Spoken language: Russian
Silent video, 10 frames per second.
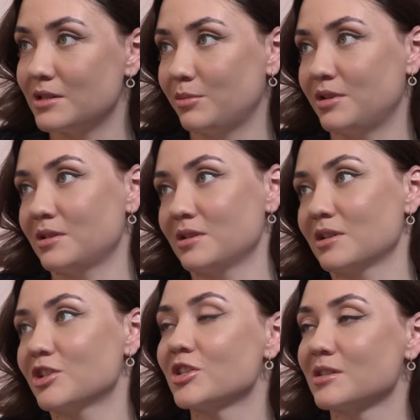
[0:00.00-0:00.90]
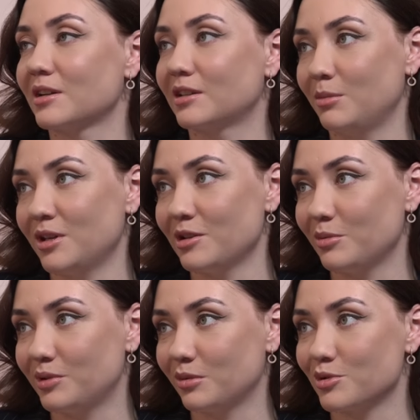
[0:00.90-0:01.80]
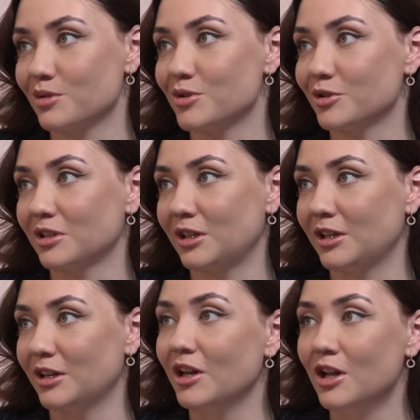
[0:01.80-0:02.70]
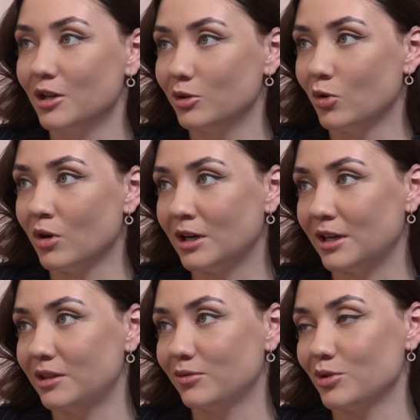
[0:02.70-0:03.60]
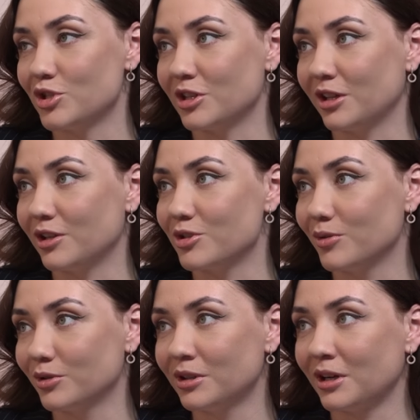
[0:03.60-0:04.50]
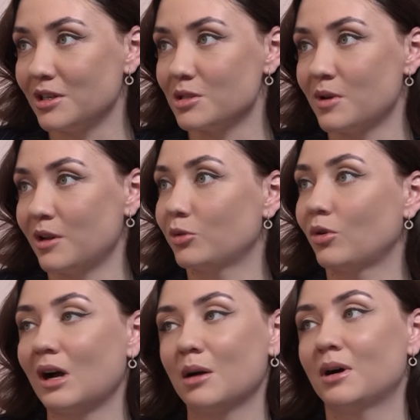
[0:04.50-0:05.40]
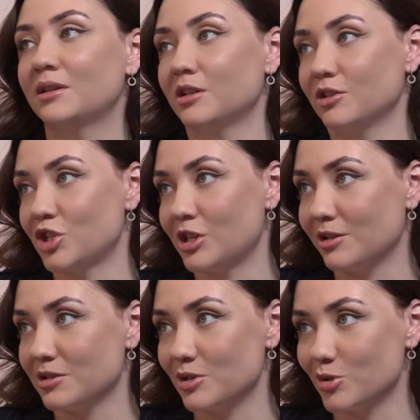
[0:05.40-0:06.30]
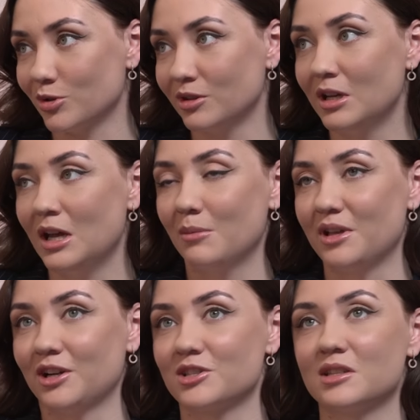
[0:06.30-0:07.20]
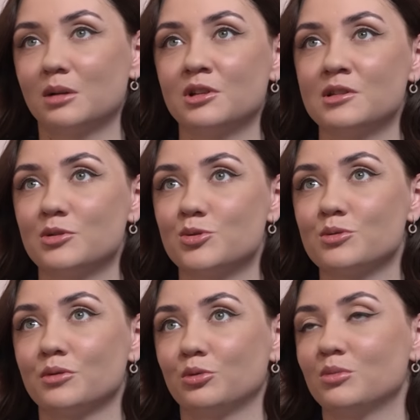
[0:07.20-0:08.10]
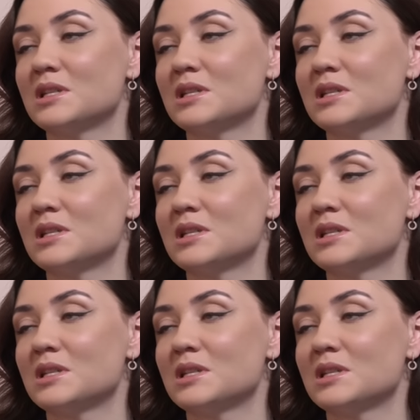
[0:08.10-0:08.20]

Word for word: событий достаточно закономерное, потому что все-таки Доха – это вочный Гишвион, так и несмотря на то, как бы она ни начинала сезон, мне кажется, там она себя чувствует ну,